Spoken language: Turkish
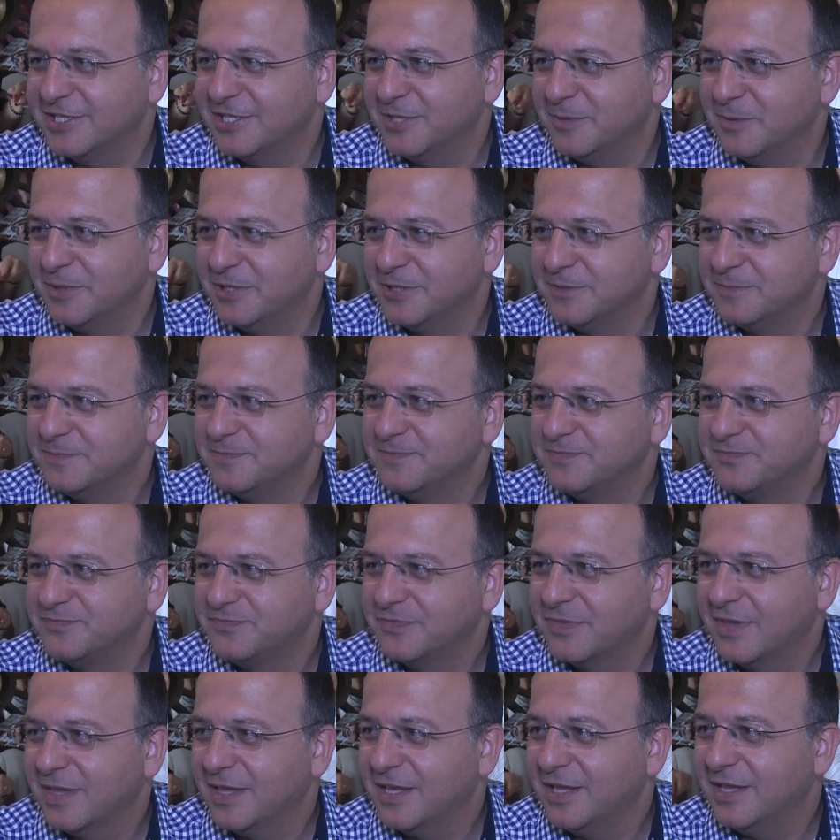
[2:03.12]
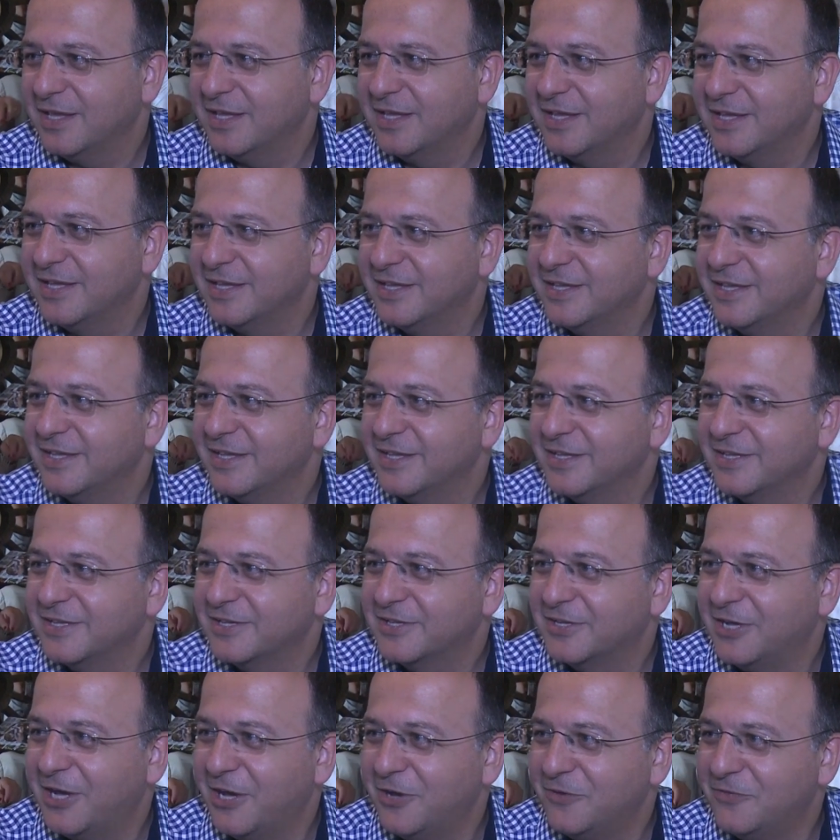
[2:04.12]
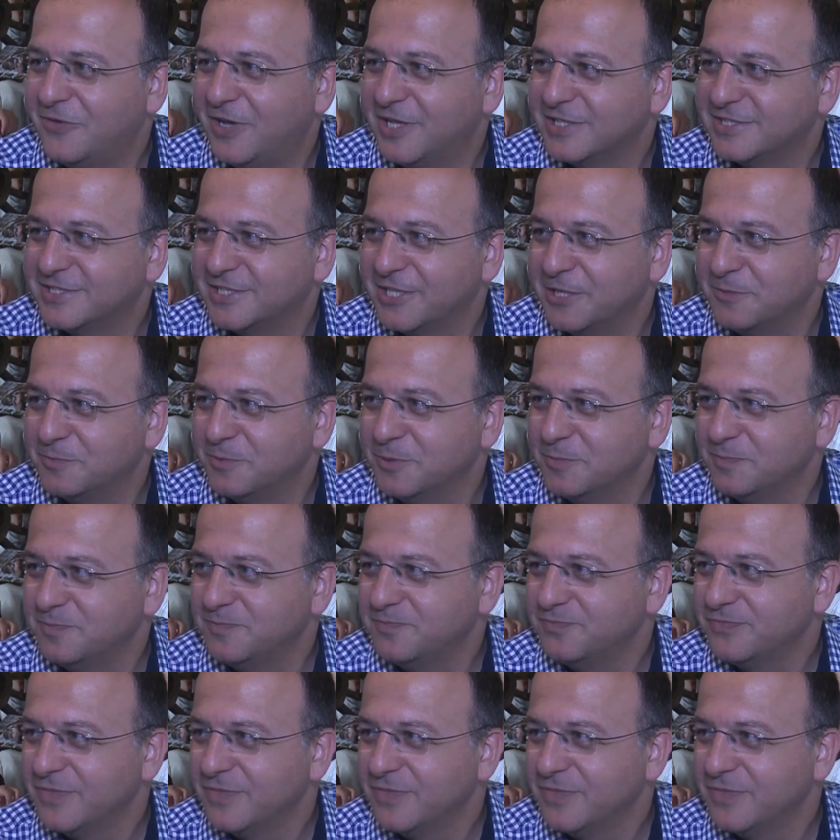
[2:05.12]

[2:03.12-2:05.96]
gibi e, kahvaltı yapıp